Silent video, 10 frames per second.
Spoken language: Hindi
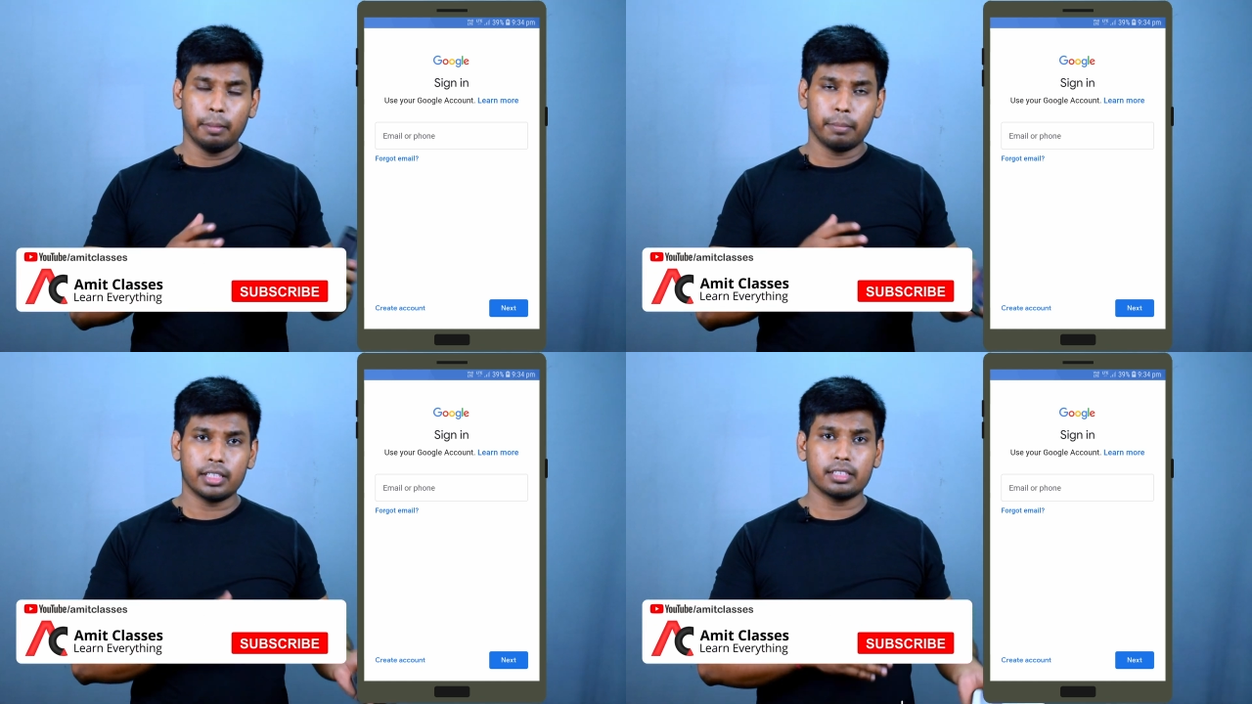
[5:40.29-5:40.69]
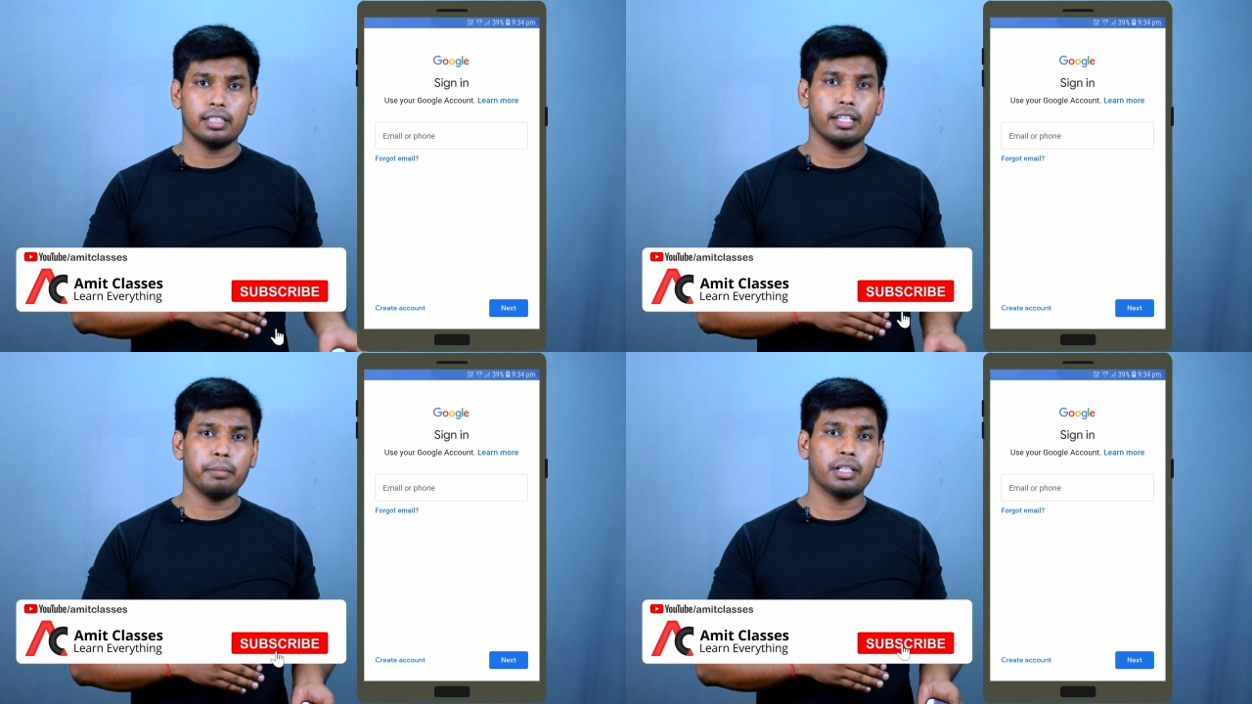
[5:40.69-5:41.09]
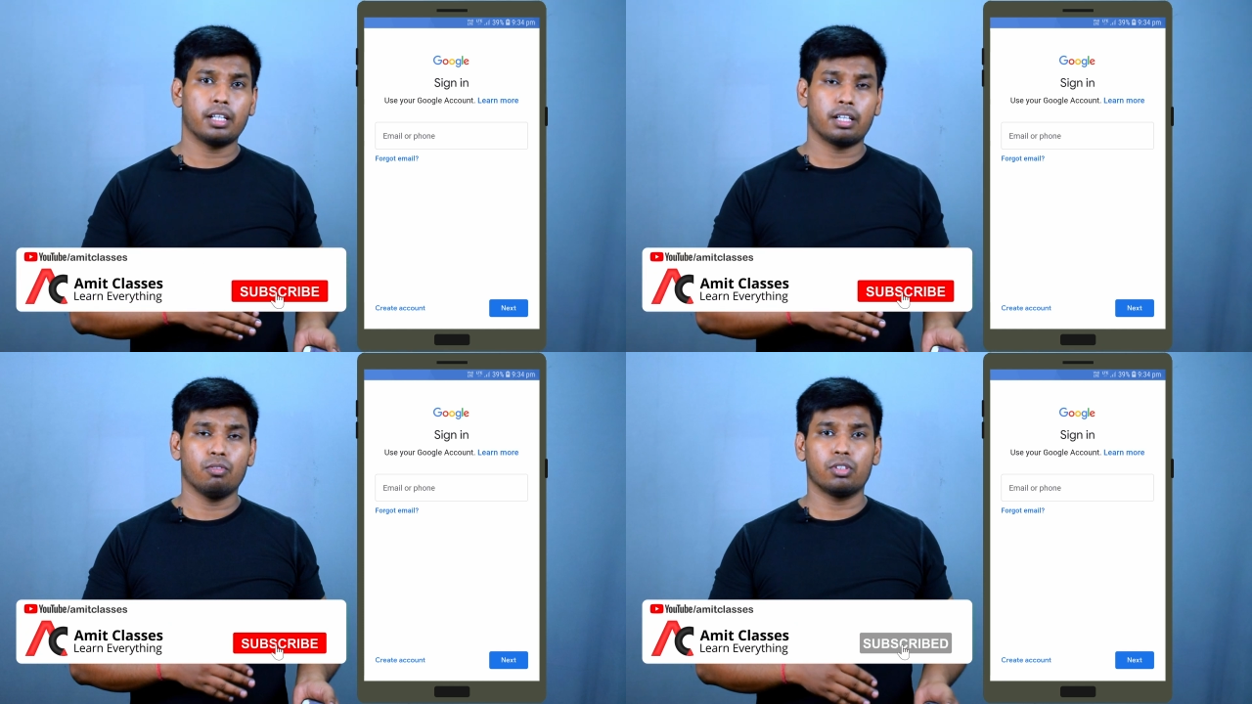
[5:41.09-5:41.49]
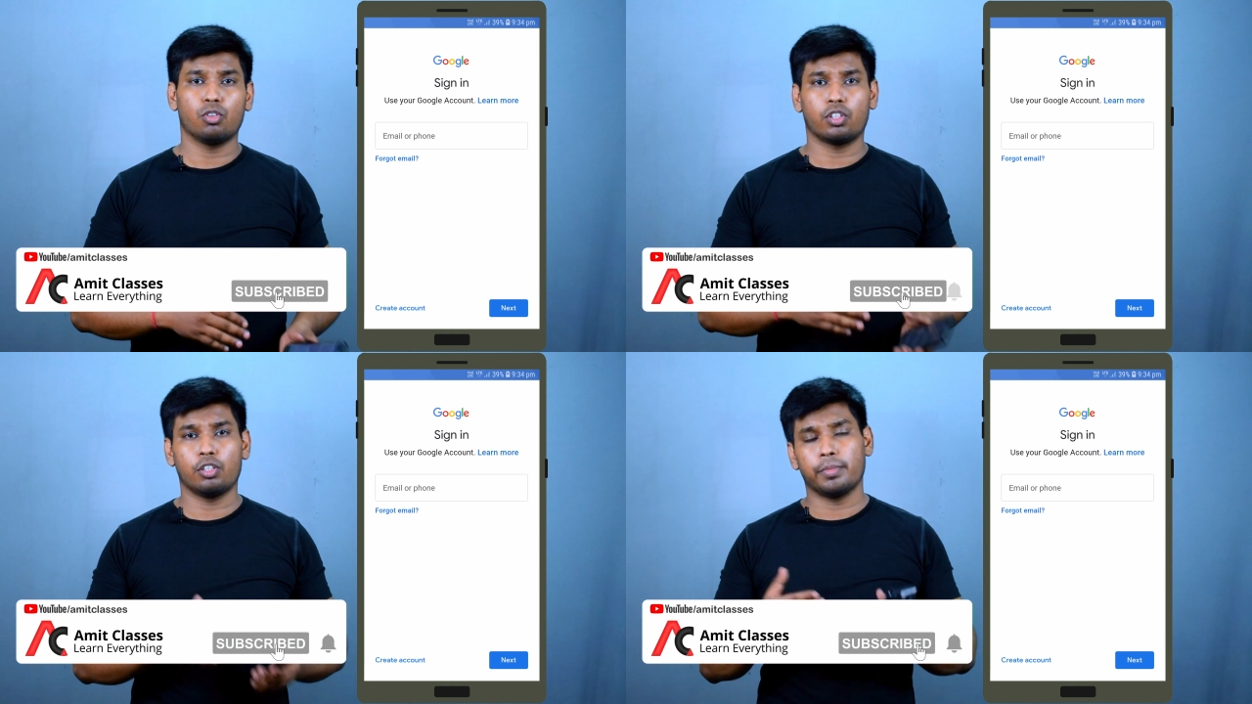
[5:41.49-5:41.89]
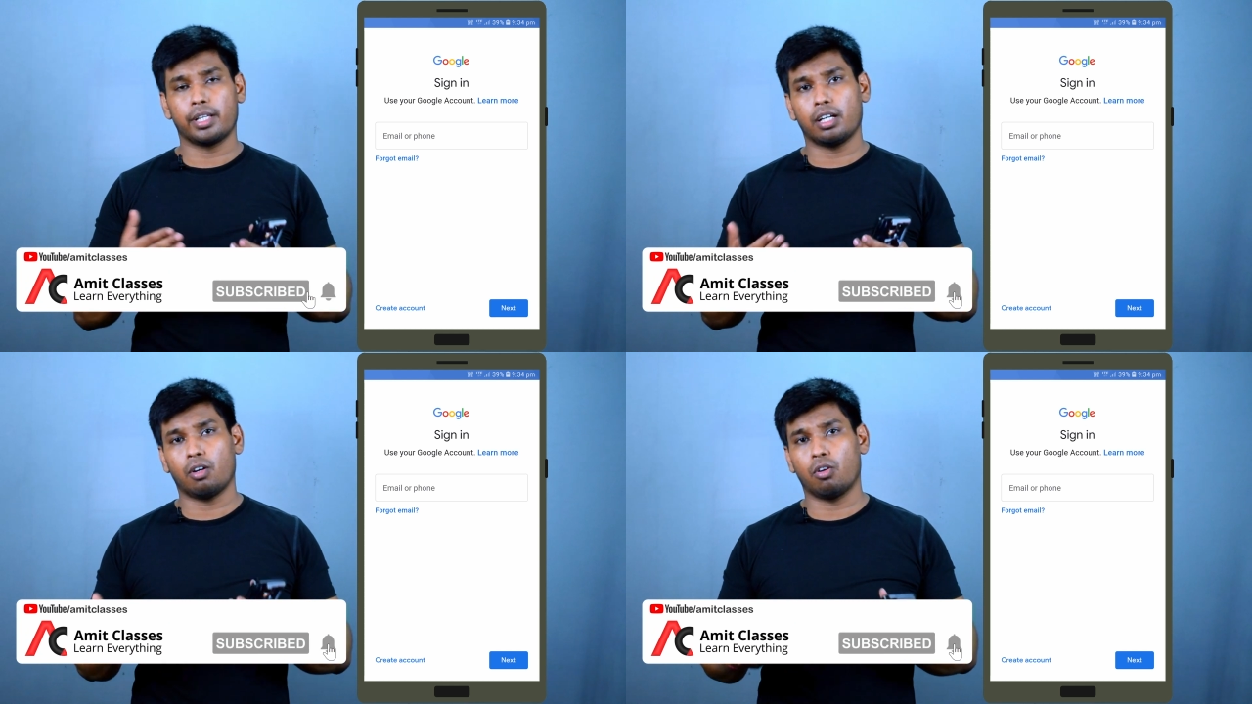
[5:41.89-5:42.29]
मैं इसलिए नहीं बना रहा हूँ क्योंकि
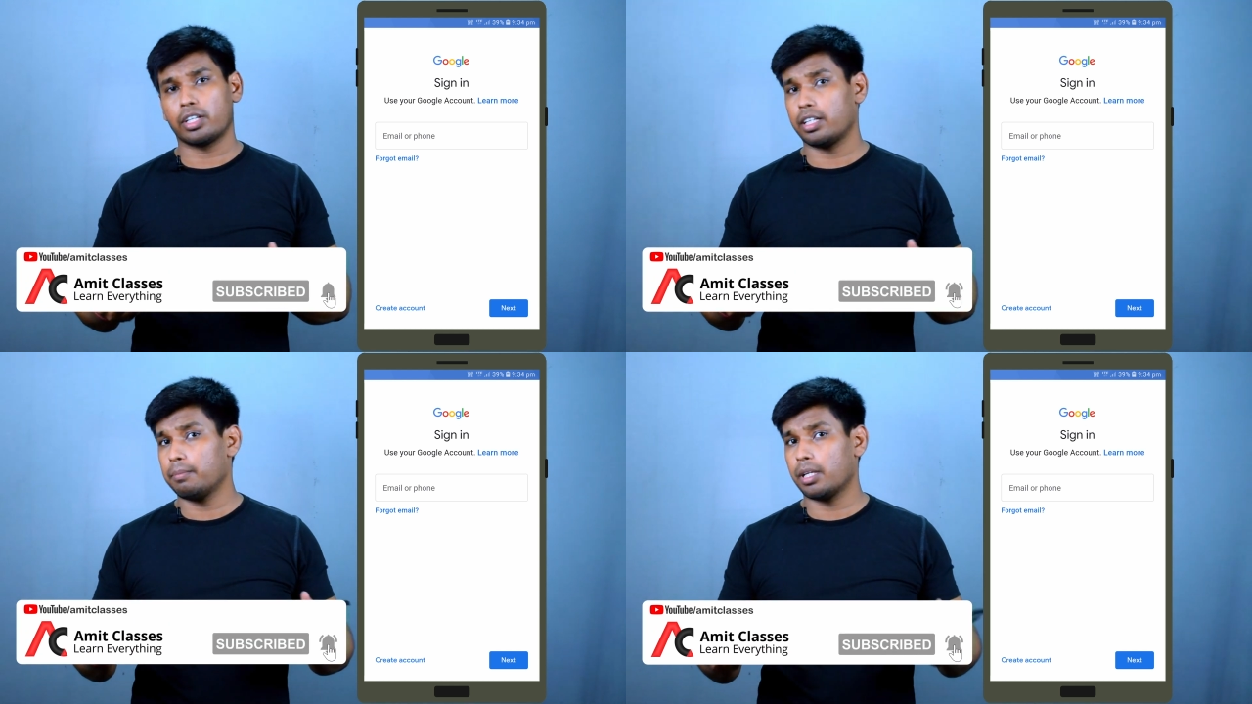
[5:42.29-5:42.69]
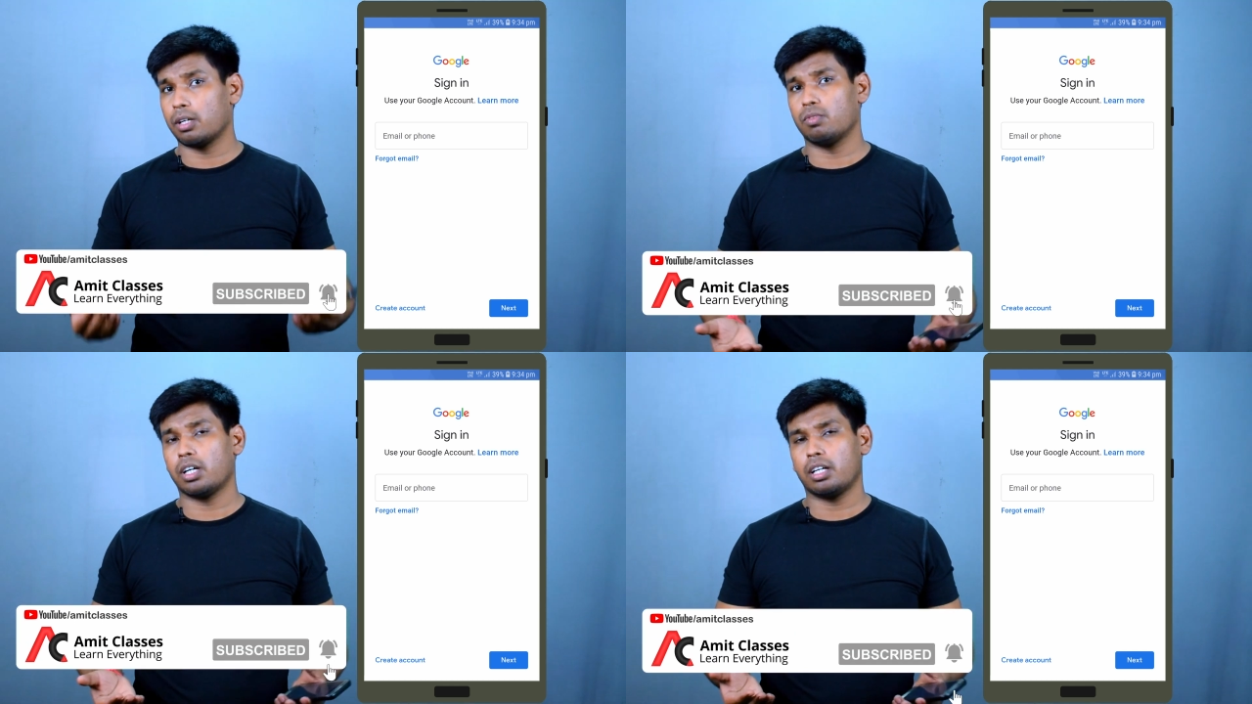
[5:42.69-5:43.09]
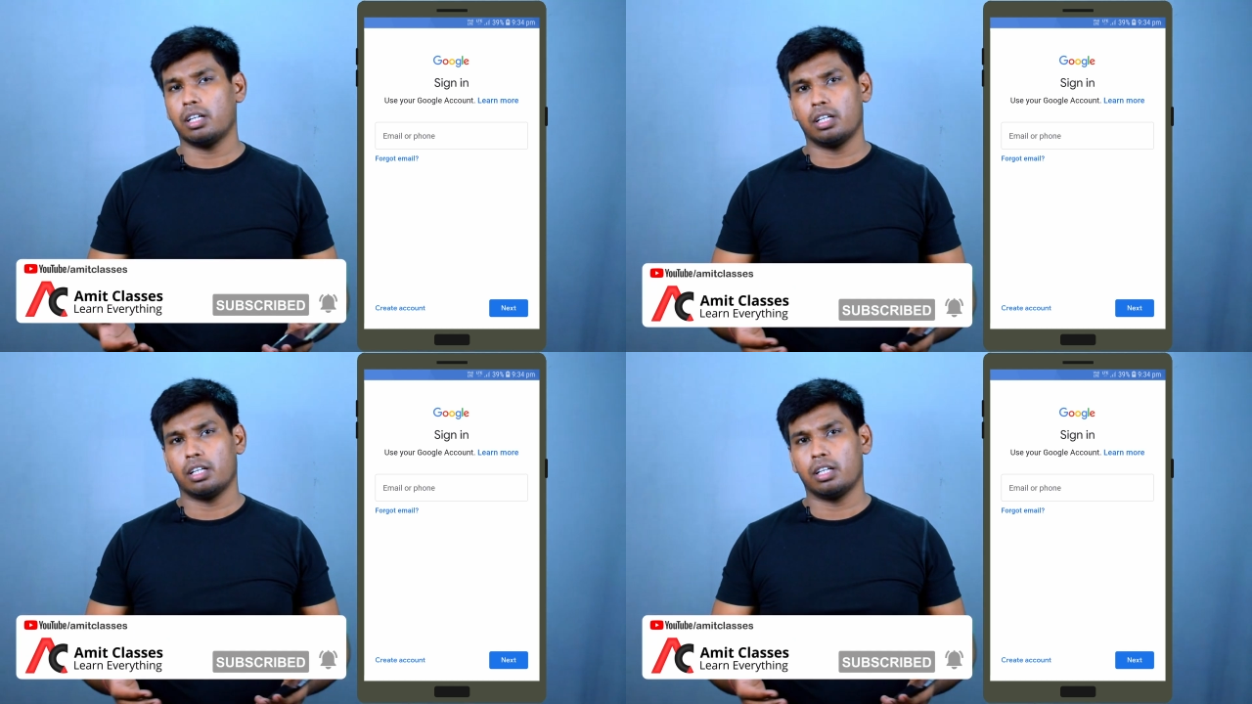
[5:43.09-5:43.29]
मेरा ऑलरेडी बना हुआ है